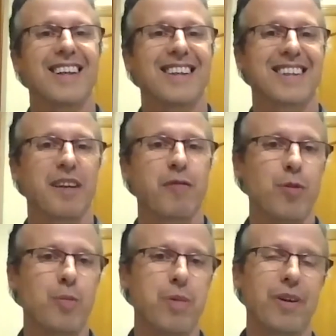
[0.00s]
del
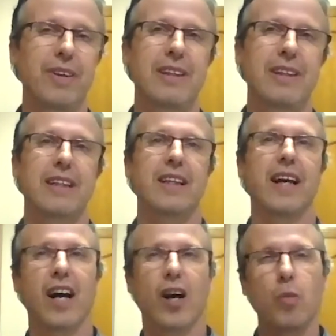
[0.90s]
fútbol, y
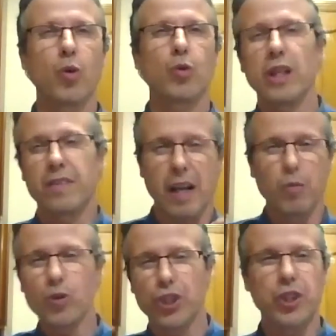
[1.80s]
era como utilizar
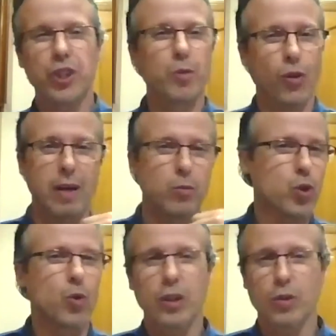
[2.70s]
muchísimo toda la
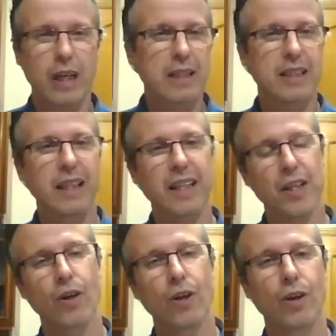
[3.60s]
musculatura
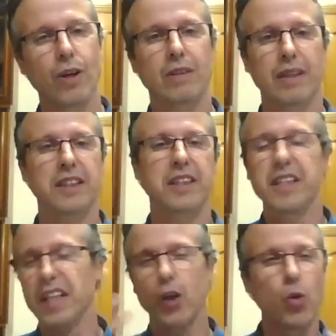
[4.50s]
exterior, sin
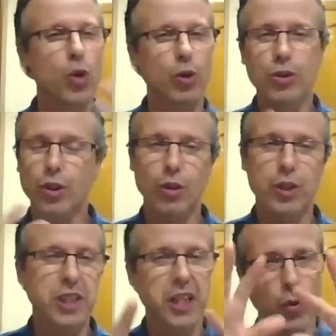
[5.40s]
ningún control,
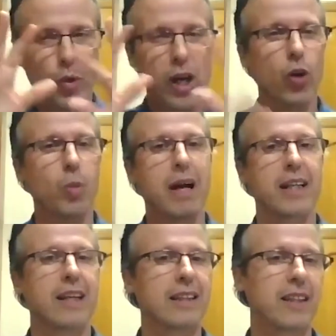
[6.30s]
sin ninguna
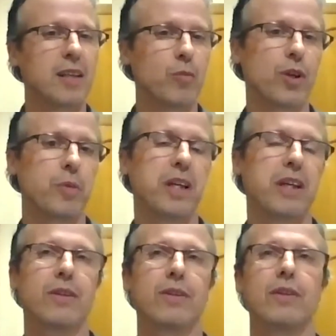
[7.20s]
globalidad en el
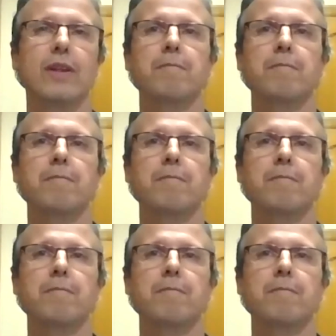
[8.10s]
movimiento.